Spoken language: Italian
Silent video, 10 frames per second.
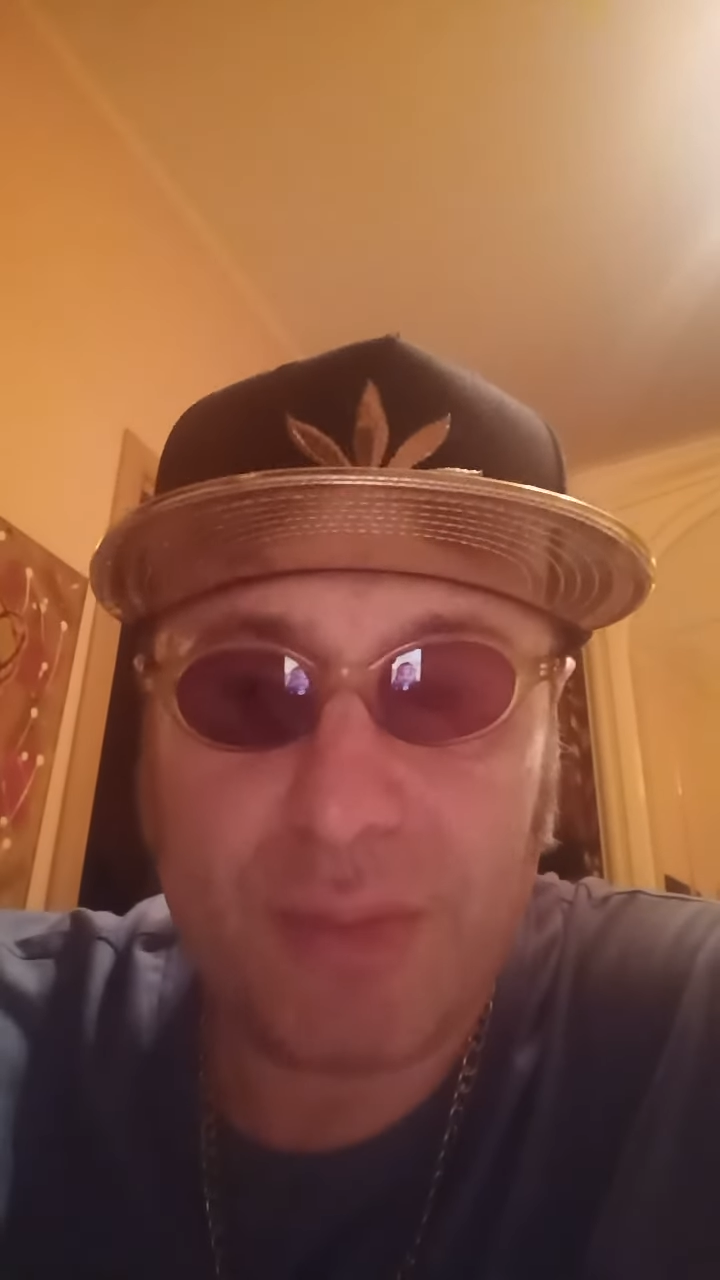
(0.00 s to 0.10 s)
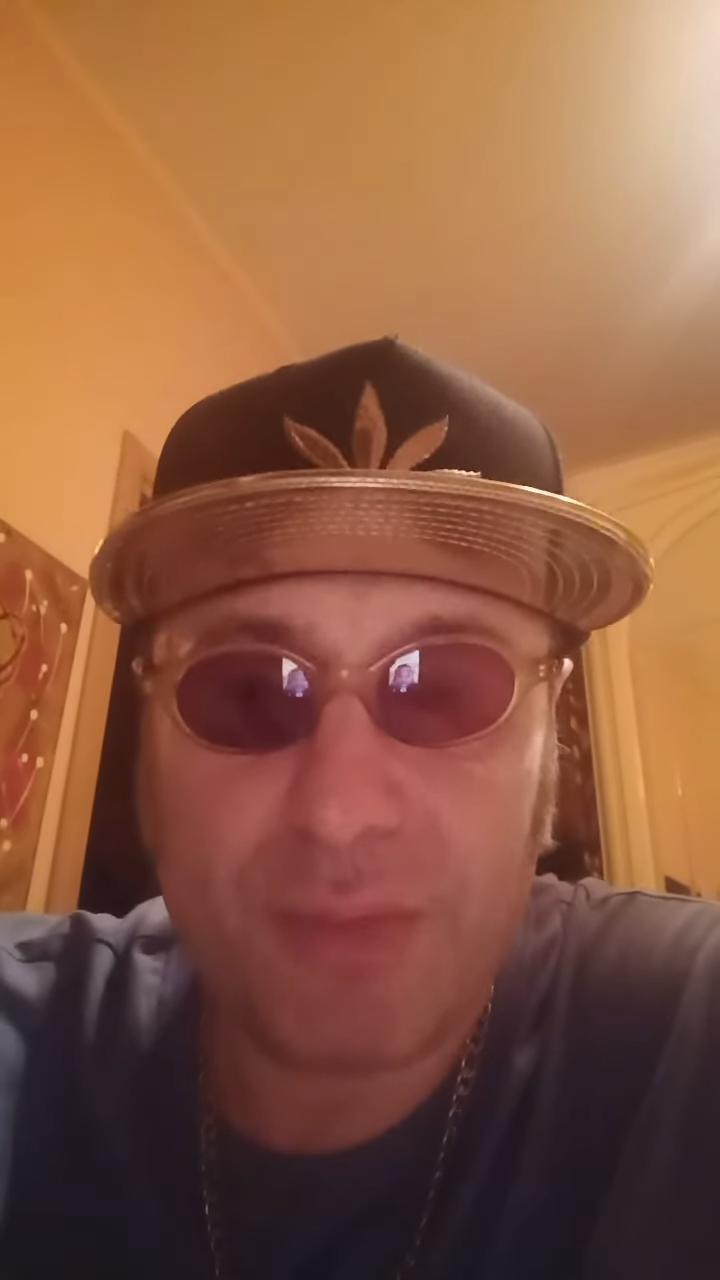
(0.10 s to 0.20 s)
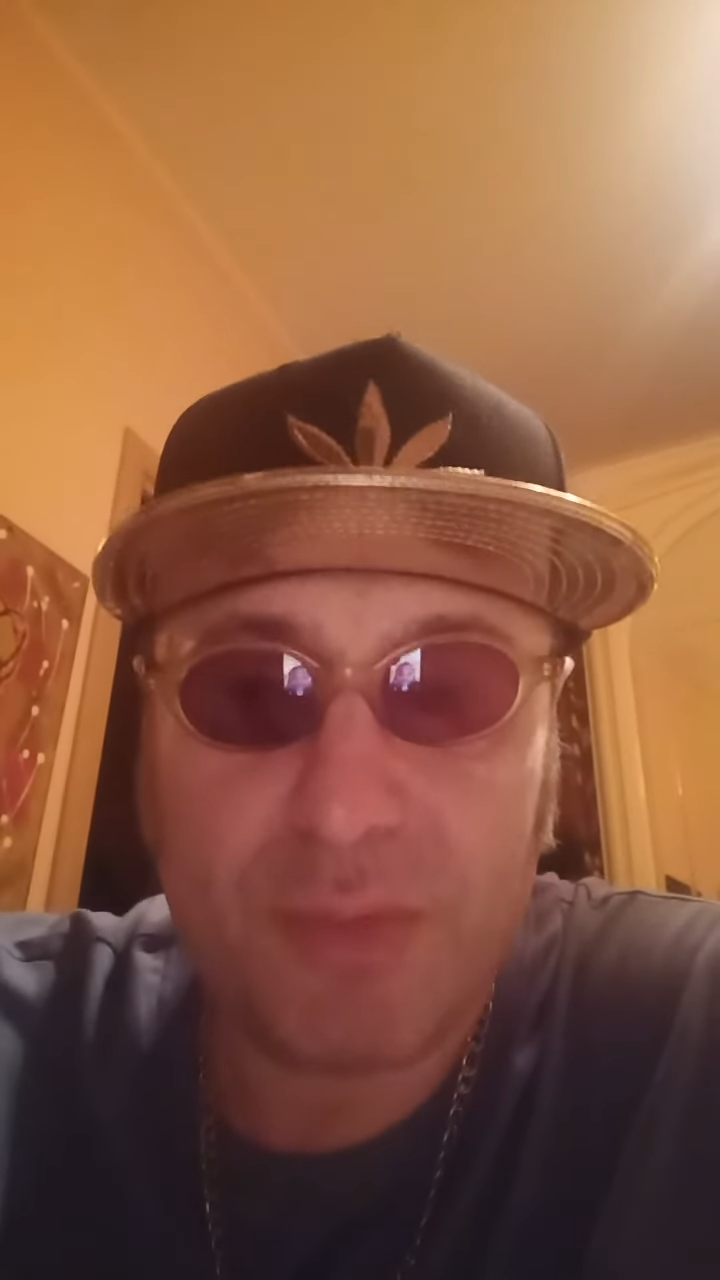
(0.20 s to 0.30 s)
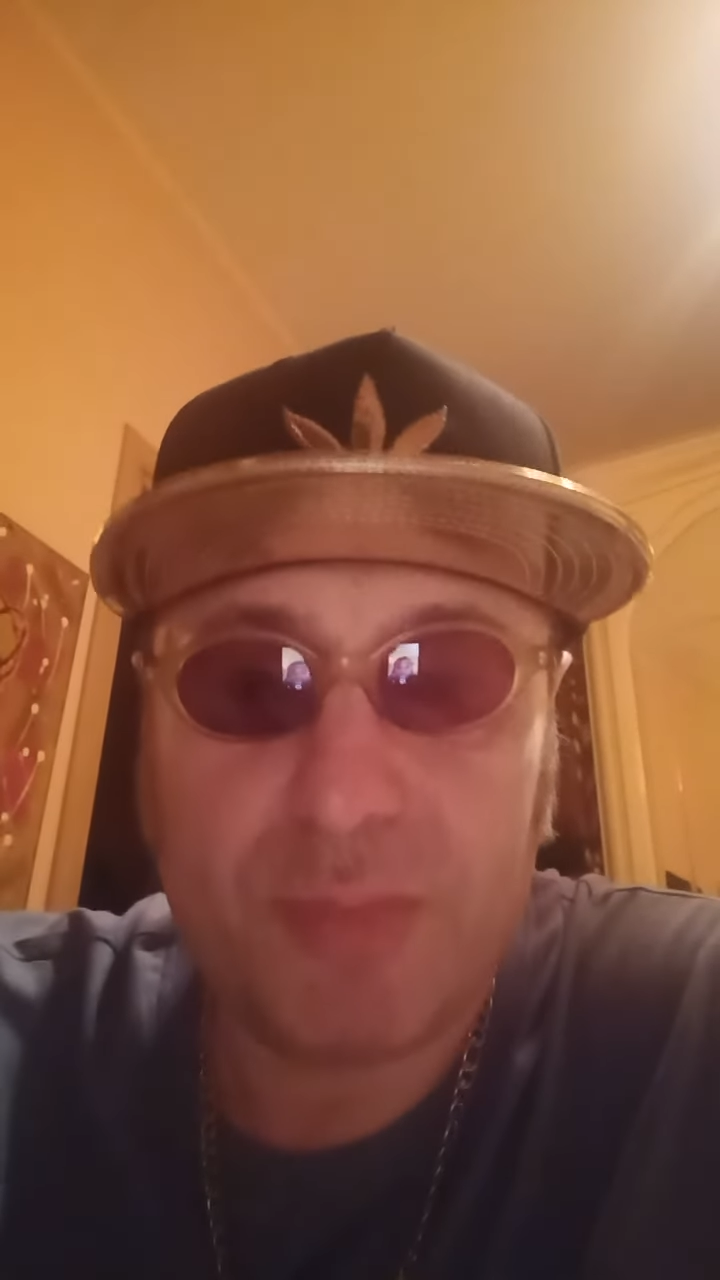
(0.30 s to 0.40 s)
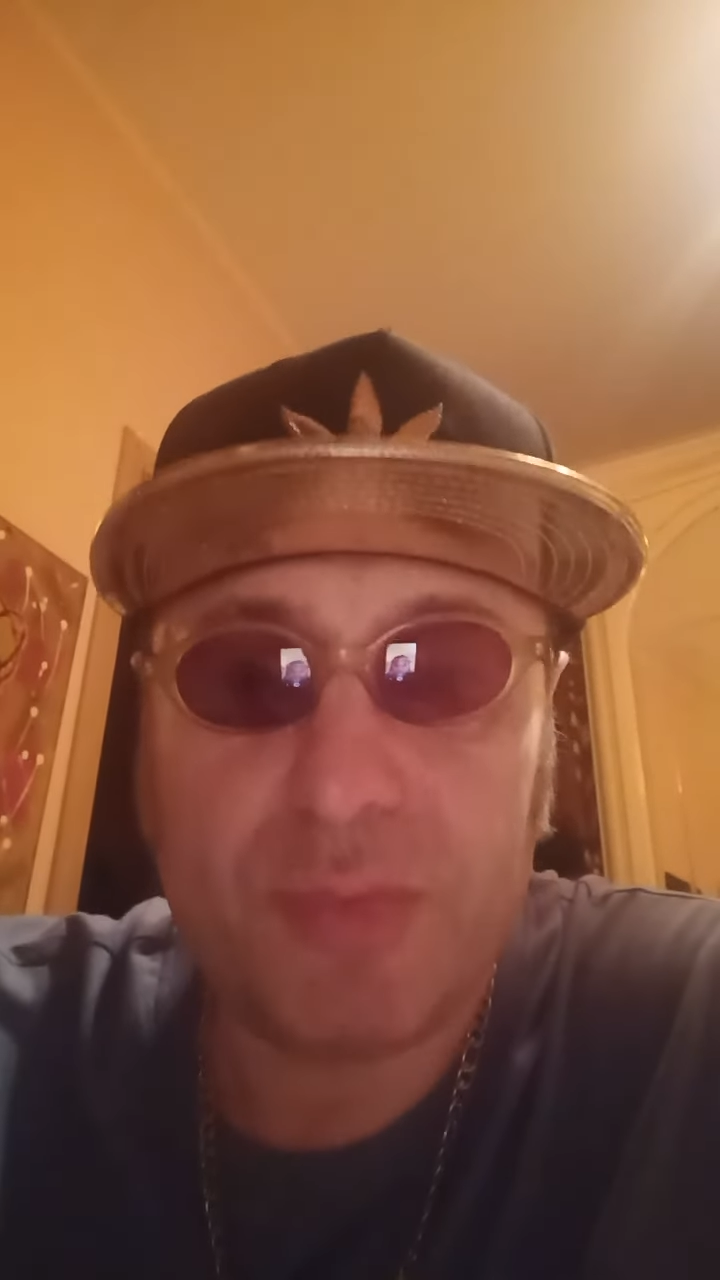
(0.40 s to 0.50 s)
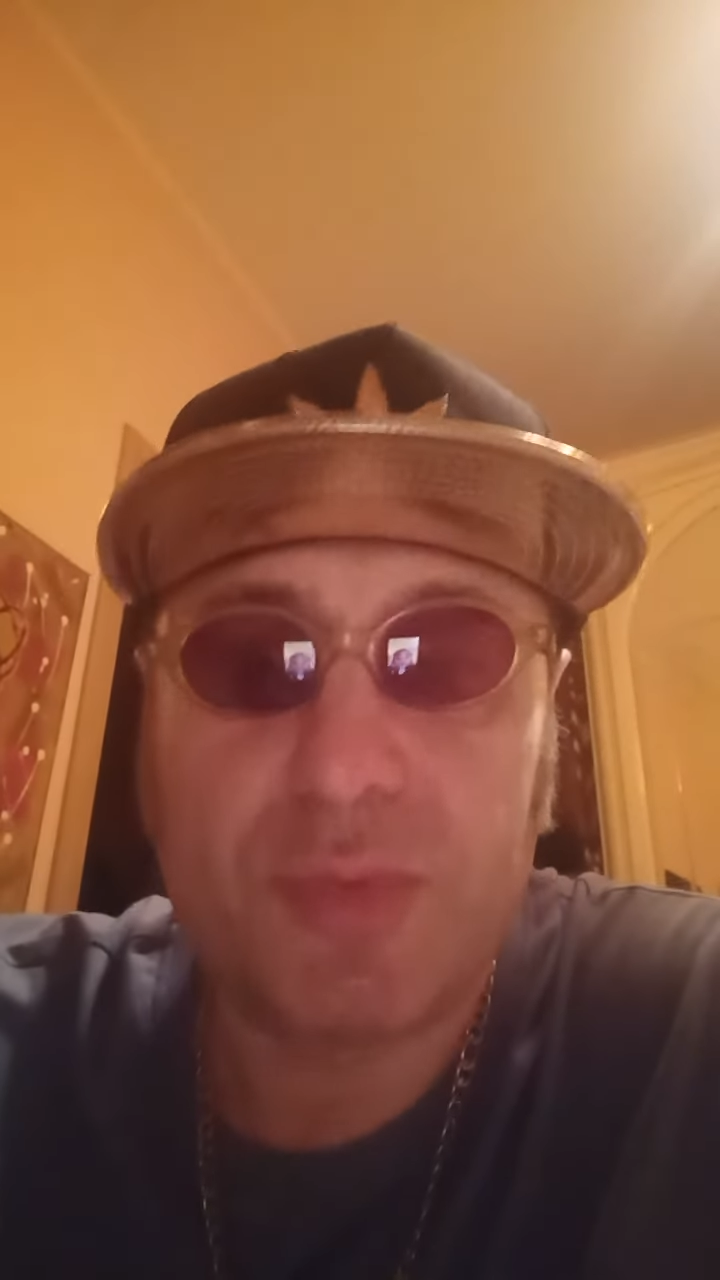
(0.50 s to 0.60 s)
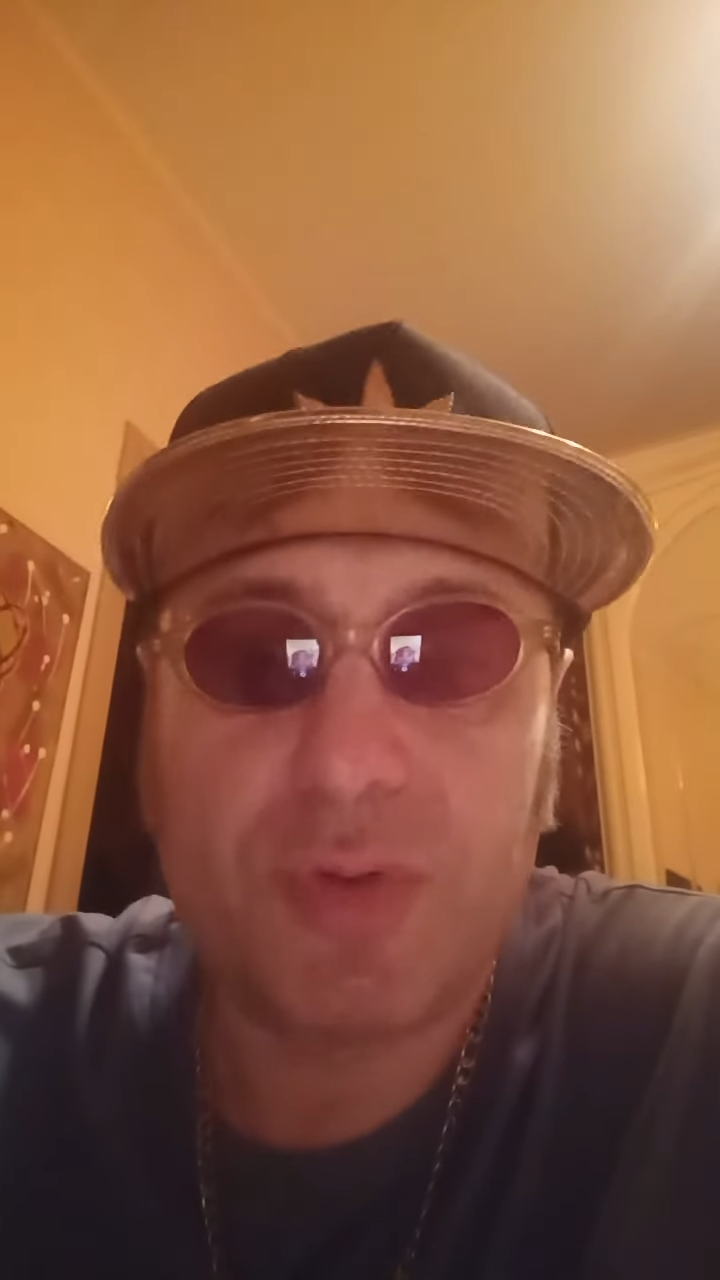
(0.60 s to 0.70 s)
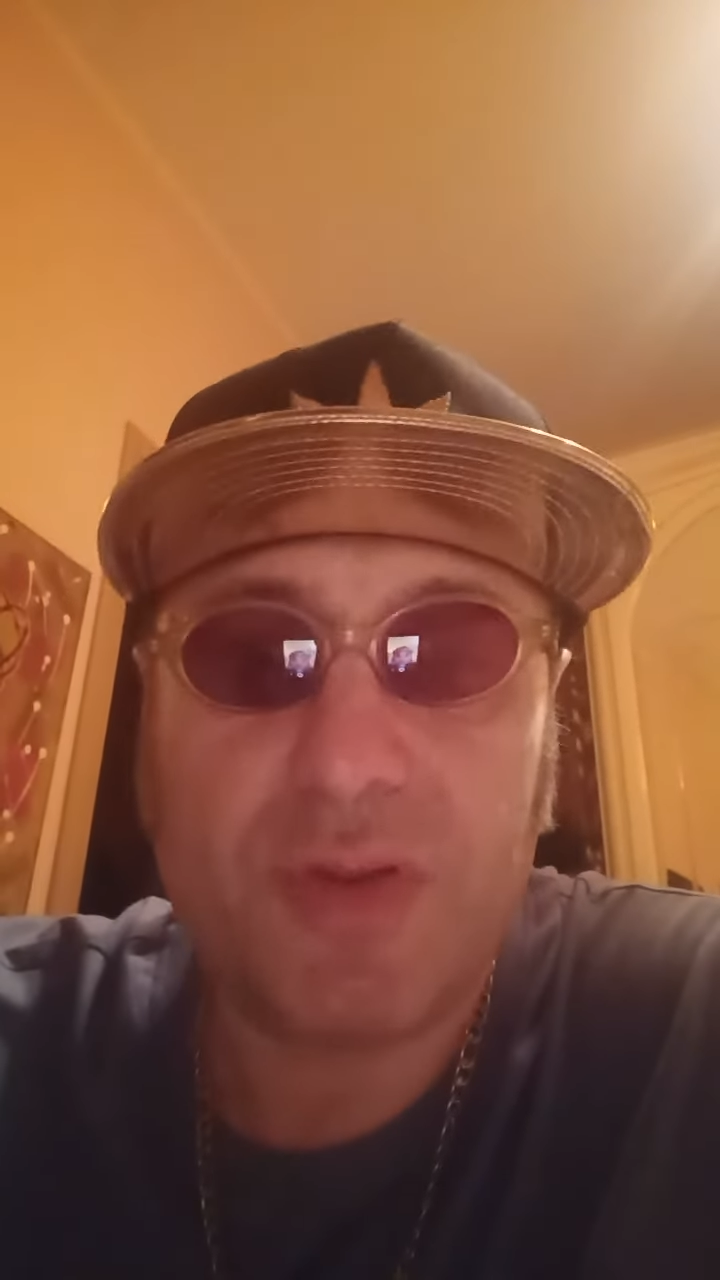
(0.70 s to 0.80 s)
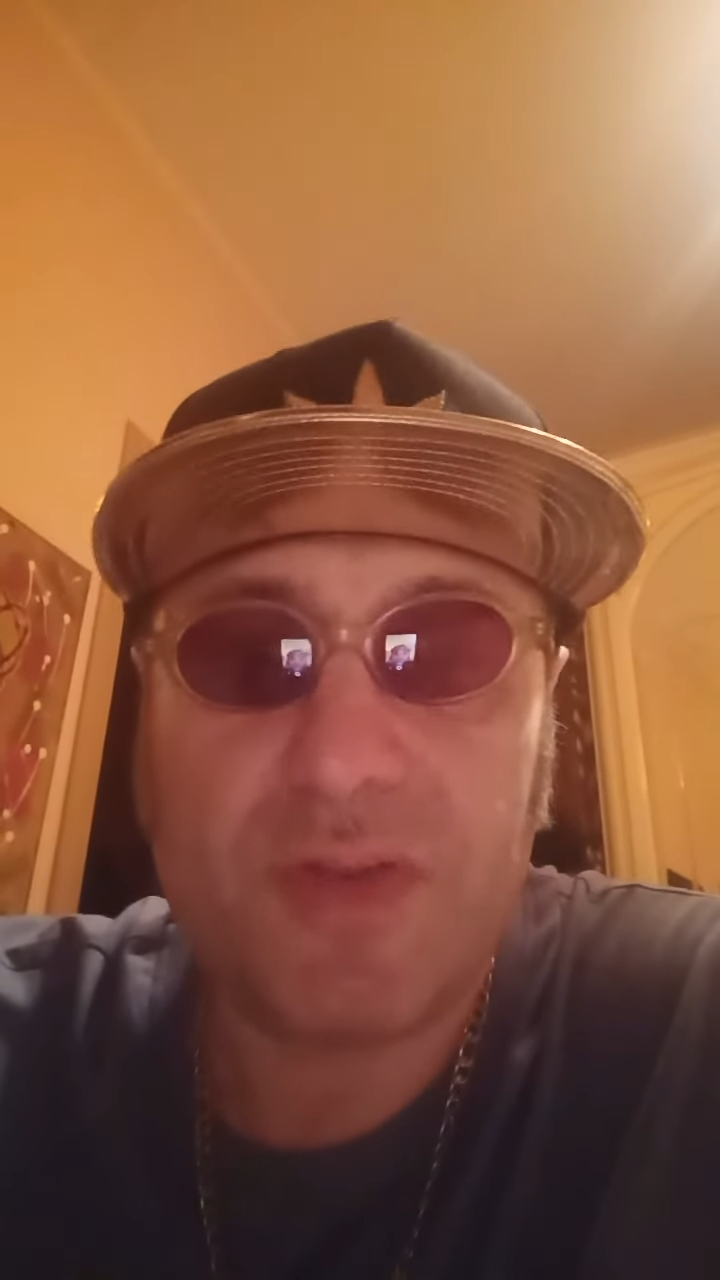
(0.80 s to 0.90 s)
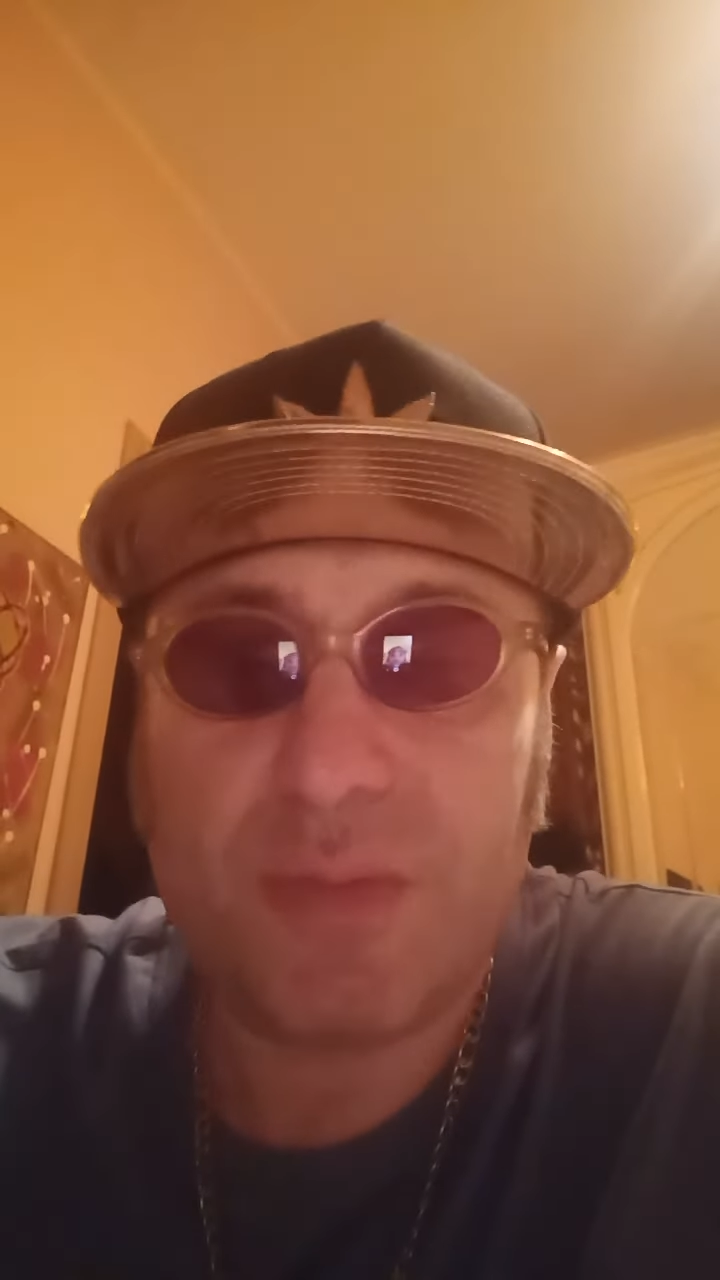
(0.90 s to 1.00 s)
da questo punto di vista,